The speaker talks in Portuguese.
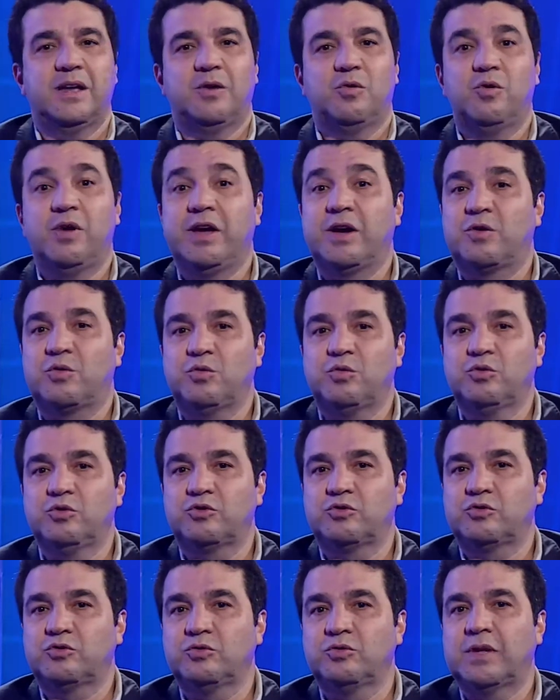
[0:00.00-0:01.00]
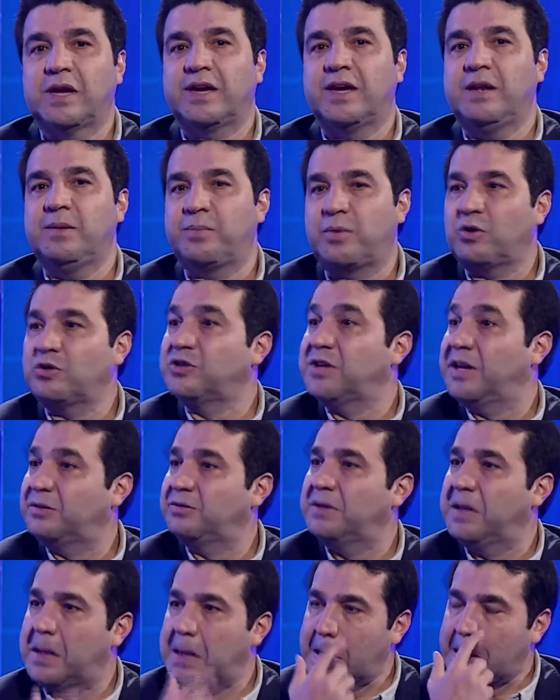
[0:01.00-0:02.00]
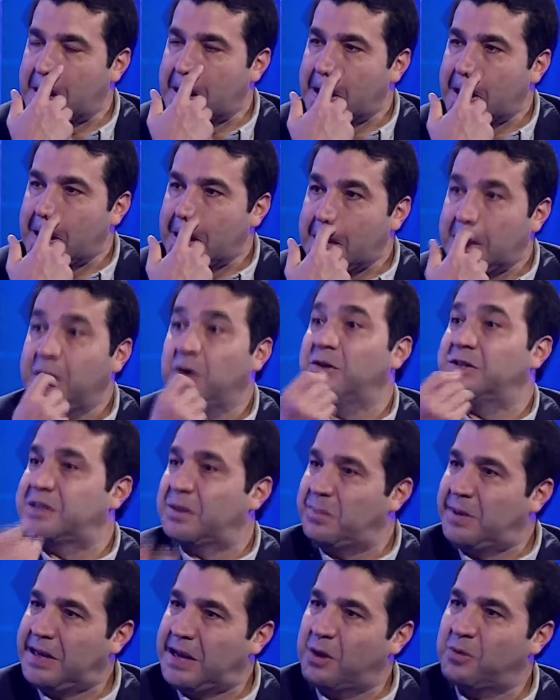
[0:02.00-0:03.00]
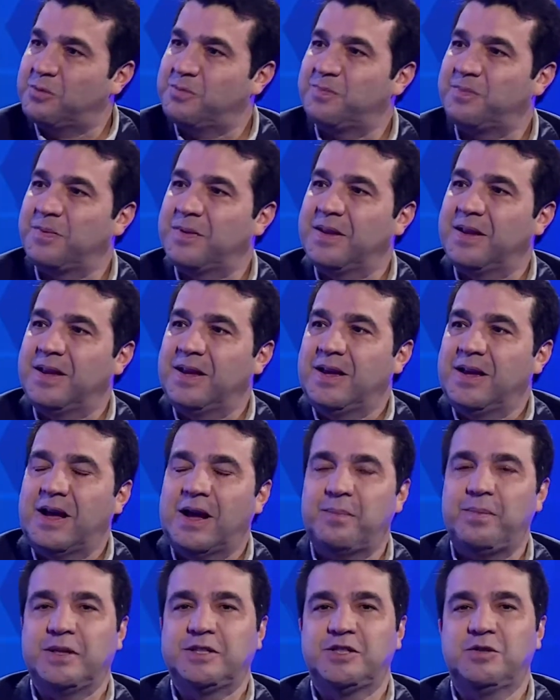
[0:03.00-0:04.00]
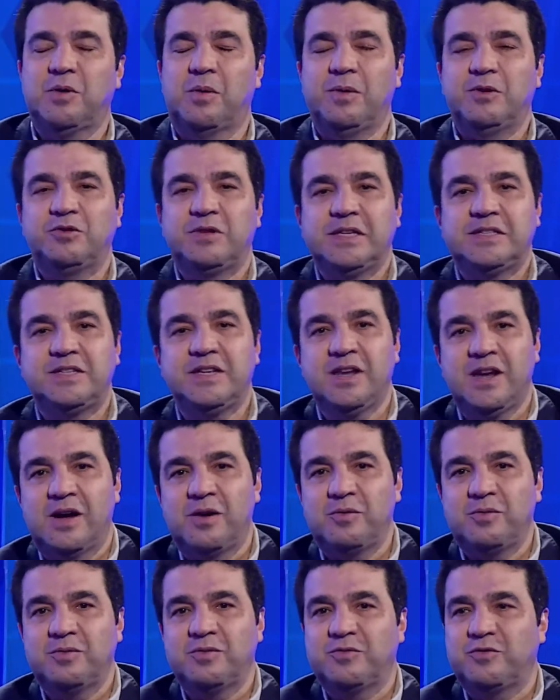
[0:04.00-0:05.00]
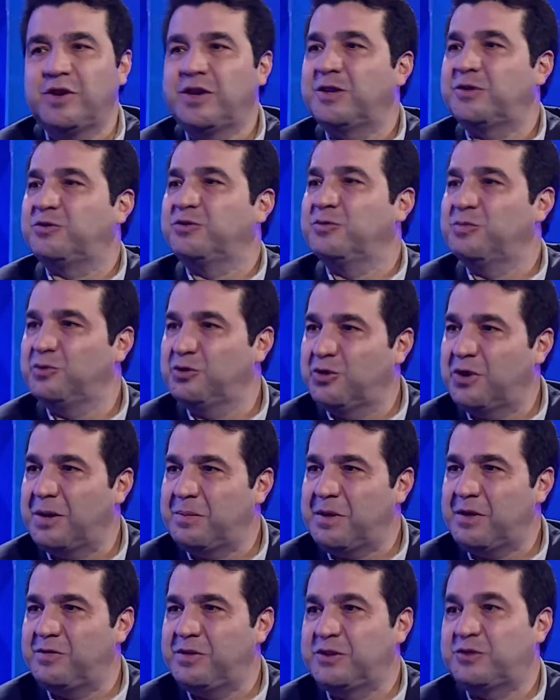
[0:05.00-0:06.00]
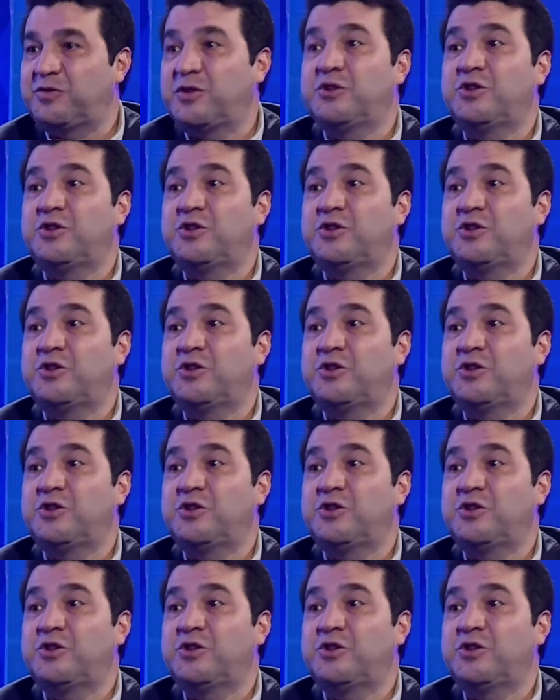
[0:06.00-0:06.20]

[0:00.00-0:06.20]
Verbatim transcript: o recurso daquele projeto dele. E eu recebi não. A partir do momento desse não, foi que tudo mudou na minha vida. Isso foi em